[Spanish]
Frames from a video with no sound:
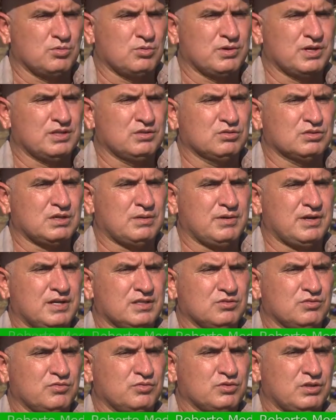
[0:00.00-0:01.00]
hemos venido
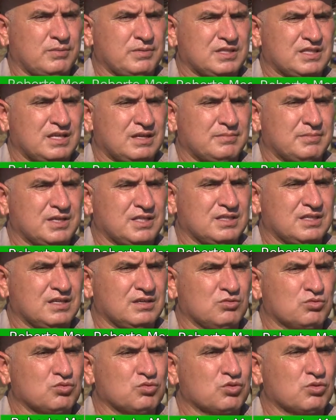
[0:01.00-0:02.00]
trabajando fundamentalmente en
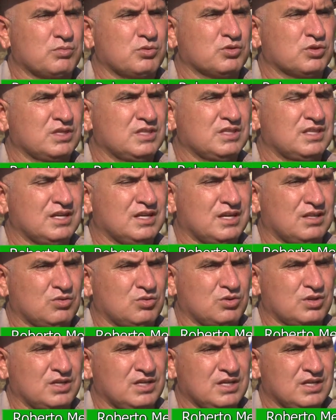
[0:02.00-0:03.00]
un grupo de
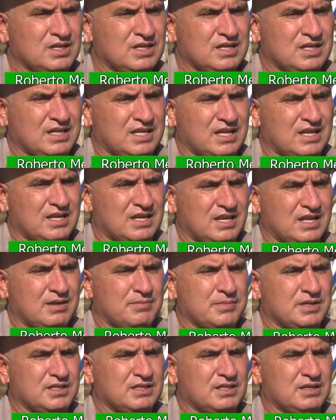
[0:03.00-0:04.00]
indicadores que
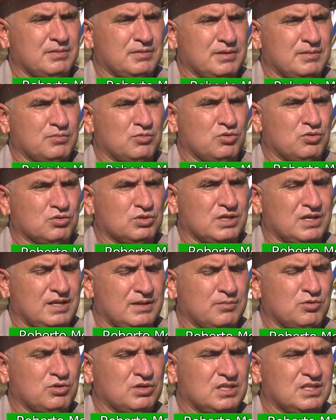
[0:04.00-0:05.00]
realmente habíamos,
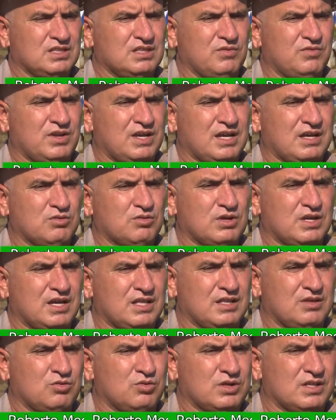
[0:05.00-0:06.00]
teníamos identificado en
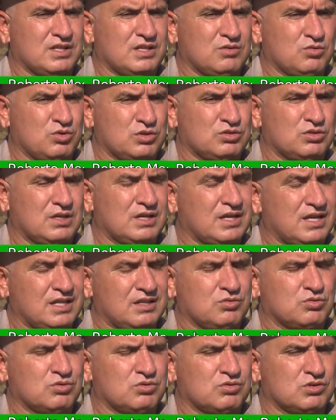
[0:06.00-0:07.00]
cada, en cada
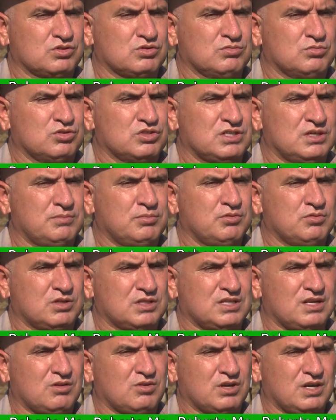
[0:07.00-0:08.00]
uno de nuestros municipios y
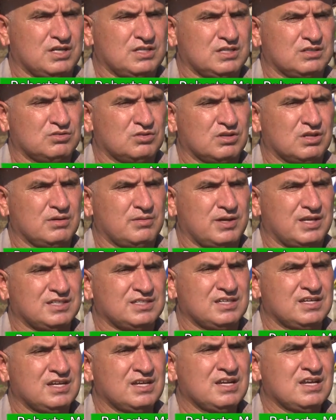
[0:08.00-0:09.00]
nuestras organizaciones de
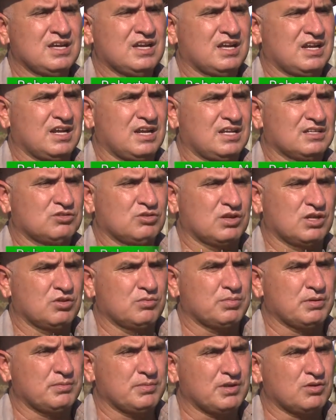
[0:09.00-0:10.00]
base, relacionado
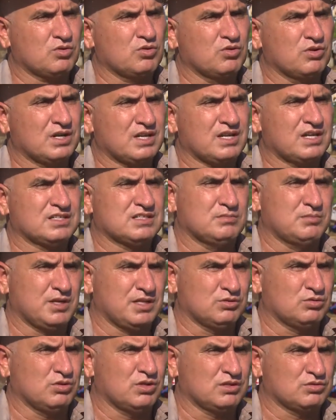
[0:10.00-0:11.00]
primero con el
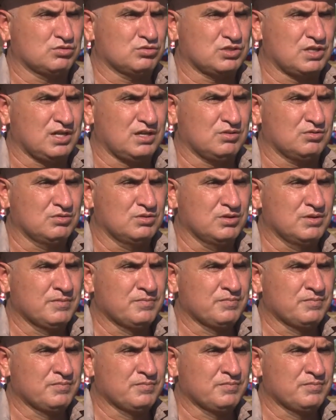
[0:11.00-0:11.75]
crecimiento de asociados,